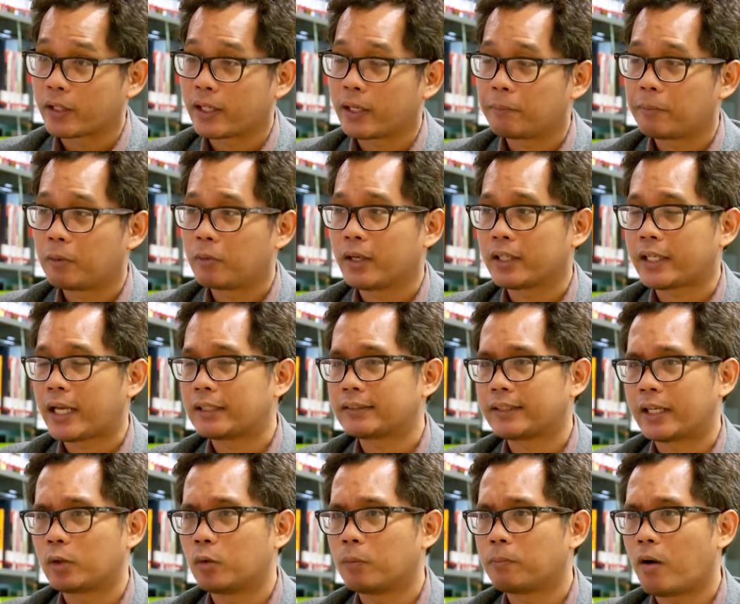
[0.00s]
ทย์นะเพราะว่าการ
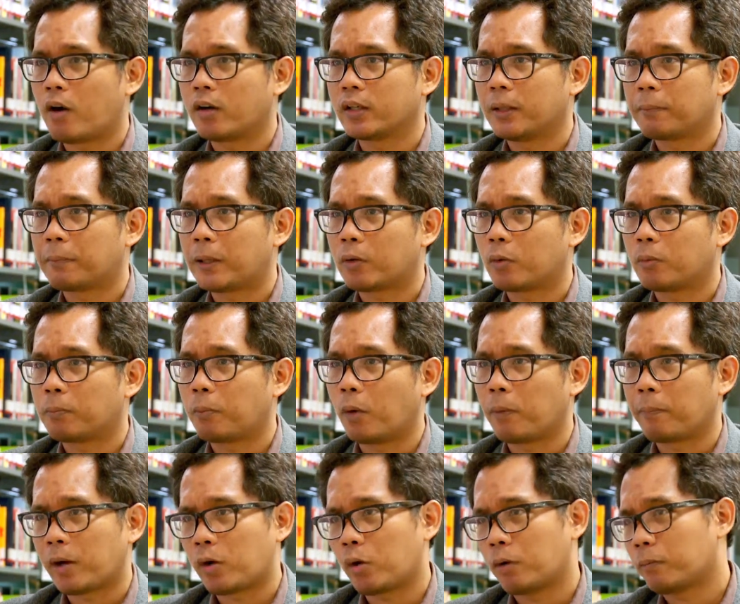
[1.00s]
แจกคูปองเนี่ยผ
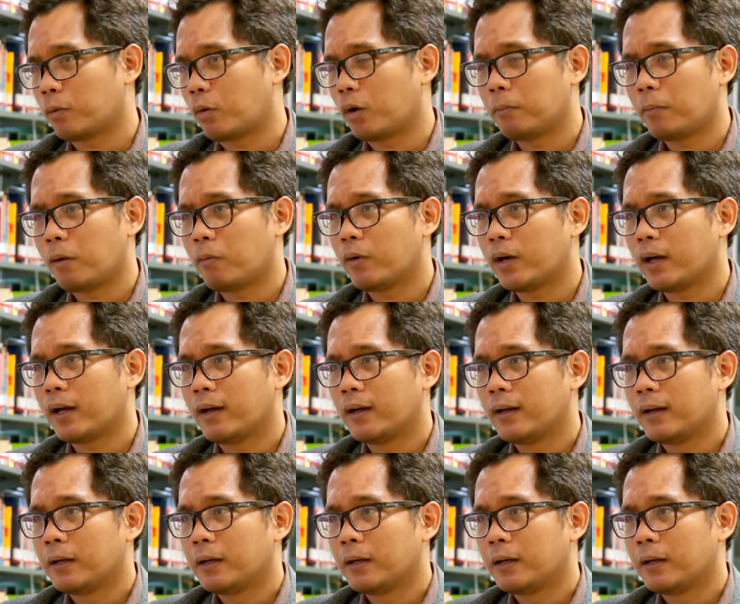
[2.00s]
ลปรากฏค้นพบว่า